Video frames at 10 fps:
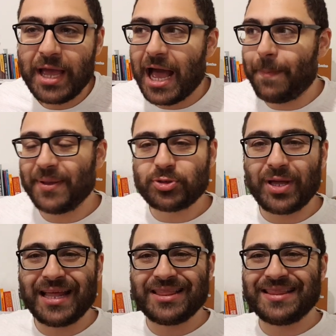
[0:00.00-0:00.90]
a
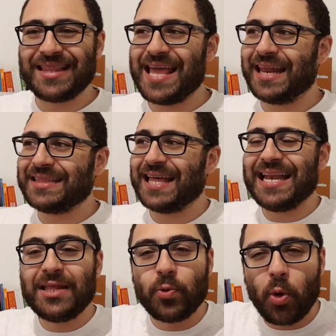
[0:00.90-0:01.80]
pessoa ela ela tá
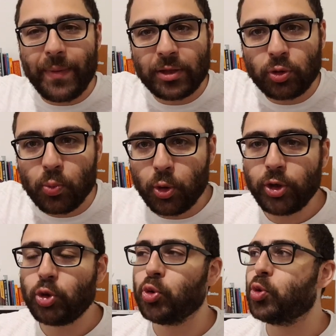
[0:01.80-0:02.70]
ali num momento
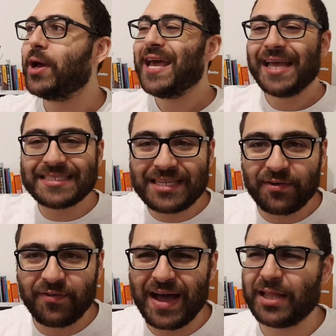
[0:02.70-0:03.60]
muito
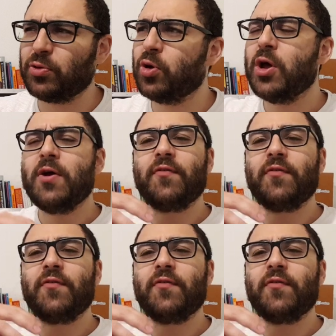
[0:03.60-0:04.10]
reservado,